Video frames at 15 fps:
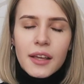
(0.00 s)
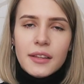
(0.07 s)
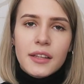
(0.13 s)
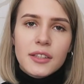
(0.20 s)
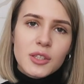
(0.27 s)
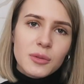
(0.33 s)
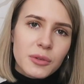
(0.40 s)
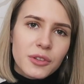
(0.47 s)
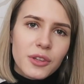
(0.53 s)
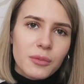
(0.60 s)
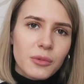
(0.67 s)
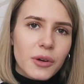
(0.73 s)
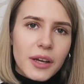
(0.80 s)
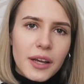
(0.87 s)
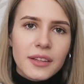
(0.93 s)
で自分で
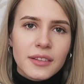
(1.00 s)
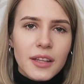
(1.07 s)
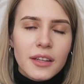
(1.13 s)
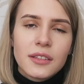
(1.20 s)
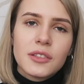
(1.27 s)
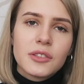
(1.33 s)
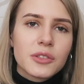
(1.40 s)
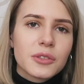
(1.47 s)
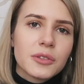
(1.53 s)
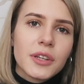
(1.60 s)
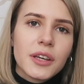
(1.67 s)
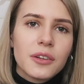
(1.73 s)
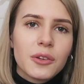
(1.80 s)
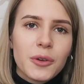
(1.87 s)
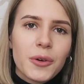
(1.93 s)
も簡単に作
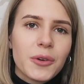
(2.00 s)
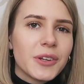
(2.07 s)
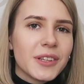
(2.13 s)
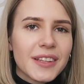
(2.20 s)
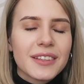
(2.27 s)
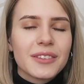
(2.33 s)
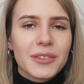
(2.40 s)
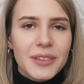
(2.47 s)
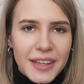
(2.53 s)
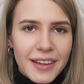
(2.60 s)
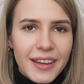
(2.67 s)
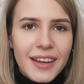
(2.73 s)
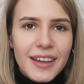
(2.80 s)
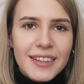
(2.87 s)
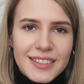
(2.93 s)
れる料理なので